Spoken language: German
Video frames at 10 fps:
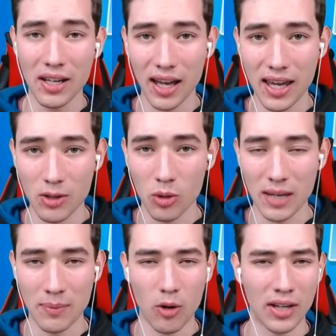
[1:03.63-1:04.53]
ein Like oder
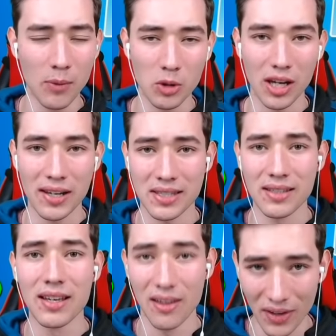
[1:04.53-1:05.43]
eben auch ein Abo
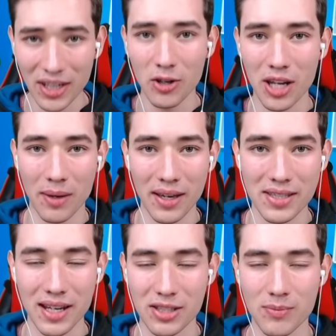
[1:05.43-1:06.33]
dalassen, wenn ihr neu dabei
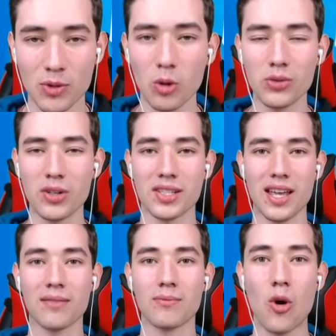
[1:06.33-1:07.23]
seid. Und ich würde
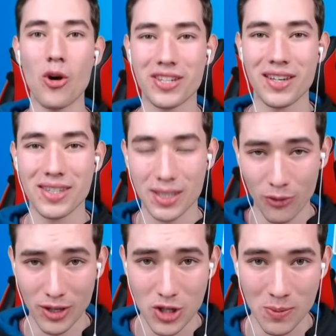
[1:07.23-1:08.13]
sagen, euch jetzt
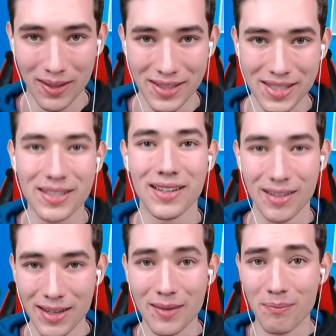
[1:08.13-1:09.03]
viel Spaß
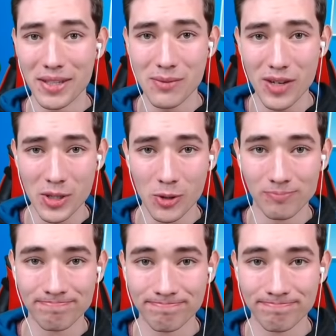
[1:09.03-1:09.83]
mit dem Video.